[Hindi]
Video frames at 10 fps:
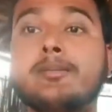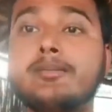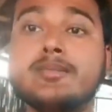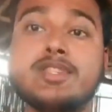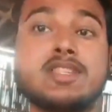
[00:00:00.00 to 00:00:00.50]

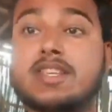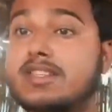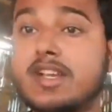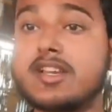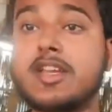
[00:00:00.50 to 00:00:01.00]
हम
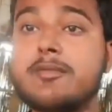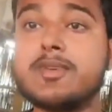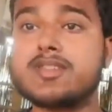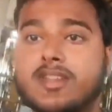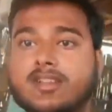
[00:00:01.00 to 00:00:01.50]
शिक्षक
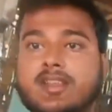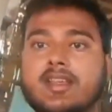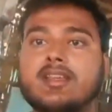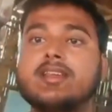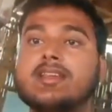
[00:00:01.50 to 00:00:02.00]
नहीं बन
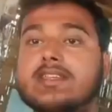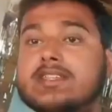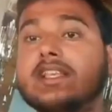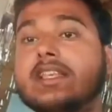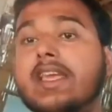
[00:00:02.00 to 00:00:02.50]
सकते हैं
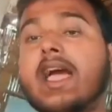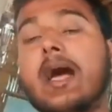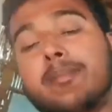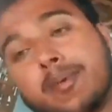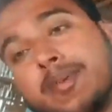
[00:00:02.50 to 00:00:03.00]

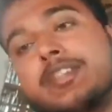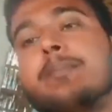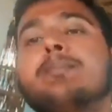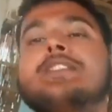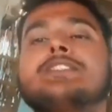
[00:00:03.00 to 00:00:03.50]
इसीलिए आप
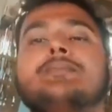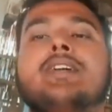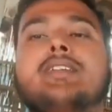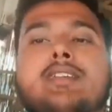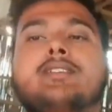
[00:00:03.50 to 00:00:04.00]
हमें चप्पल
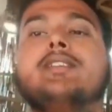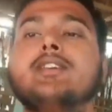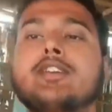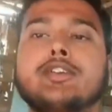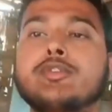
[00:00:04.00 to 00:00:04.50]
से मारिए
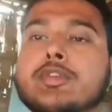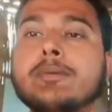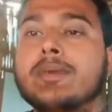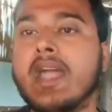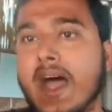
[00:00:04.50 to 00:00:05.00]

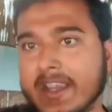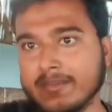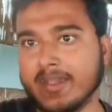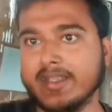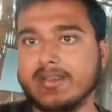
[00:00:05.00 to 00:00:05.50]
क्योंकि
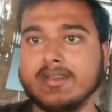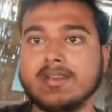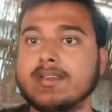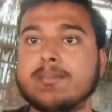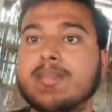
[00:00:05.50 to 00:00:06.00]
बिहार
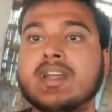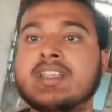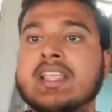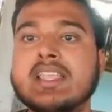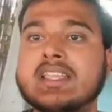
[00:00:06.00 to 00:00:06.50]
में
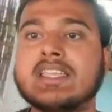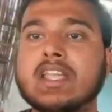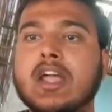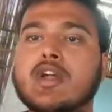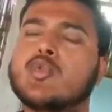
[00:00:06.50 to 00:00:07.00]
पढ़ने
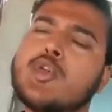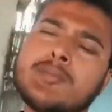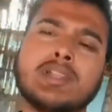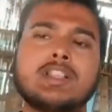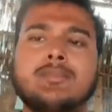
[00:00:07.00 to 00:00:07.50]
लिखने का
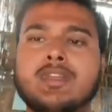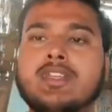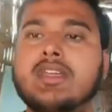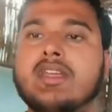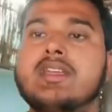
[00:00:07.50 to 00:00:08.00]
कोई
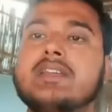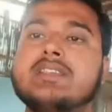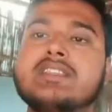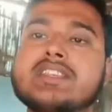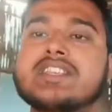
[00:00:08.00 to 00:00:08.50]
मतलब नहीं है
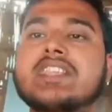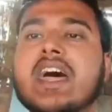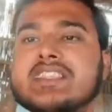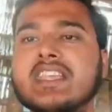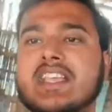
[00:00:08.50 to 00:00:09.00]

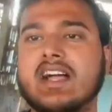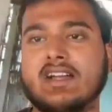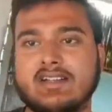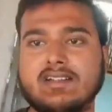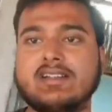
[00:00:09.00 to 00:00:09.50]
जिस
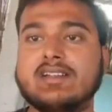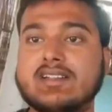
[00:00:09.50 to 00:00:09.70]
राज्य का